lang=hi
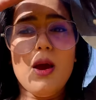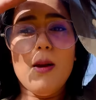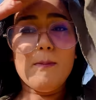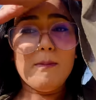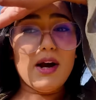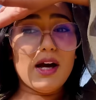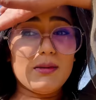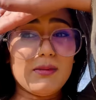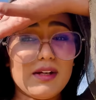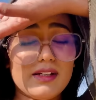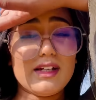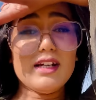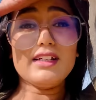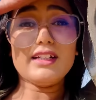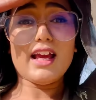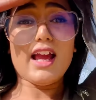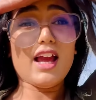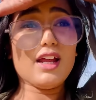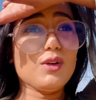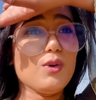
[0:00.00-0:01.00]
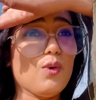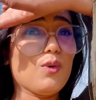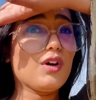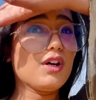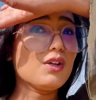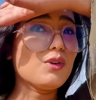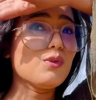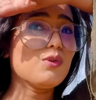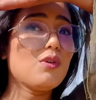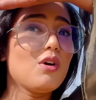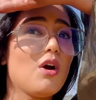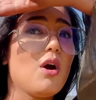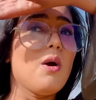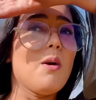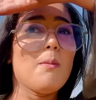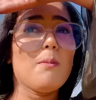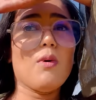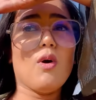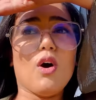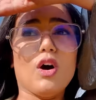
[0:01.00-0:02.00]
भर भर के टैन हो गई हूँ
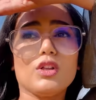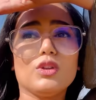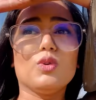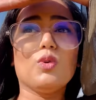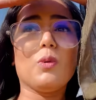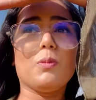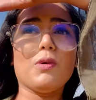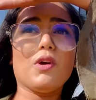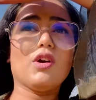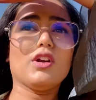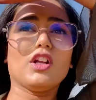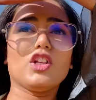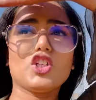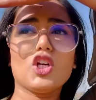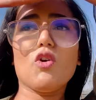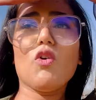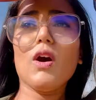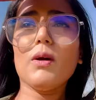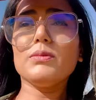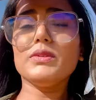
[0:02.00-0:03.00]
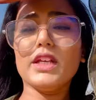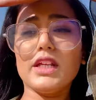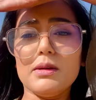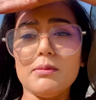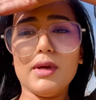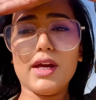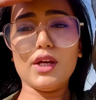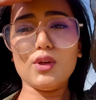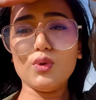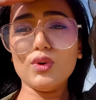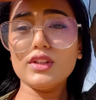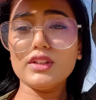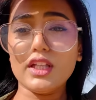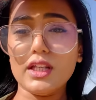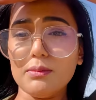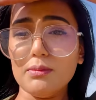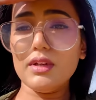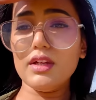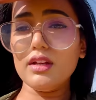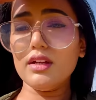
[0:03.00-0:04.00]
बहुत धूप है और अच्छा हुआ हम दिन में आए क्योंकि
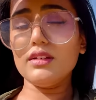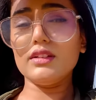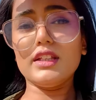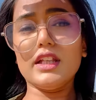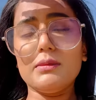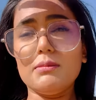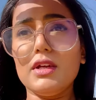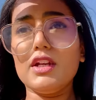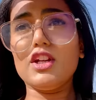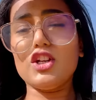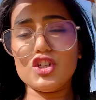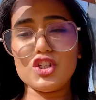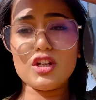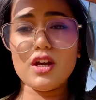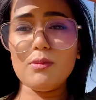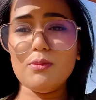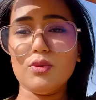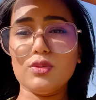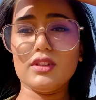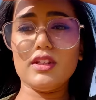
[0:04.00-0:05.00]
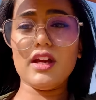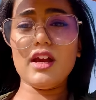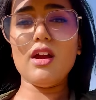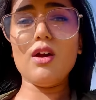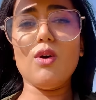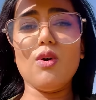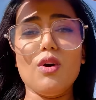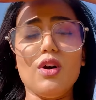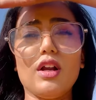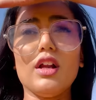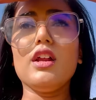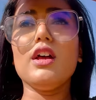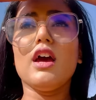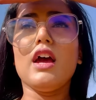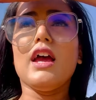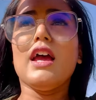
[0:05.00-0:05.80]
दिन में दिन में रश कम होता है और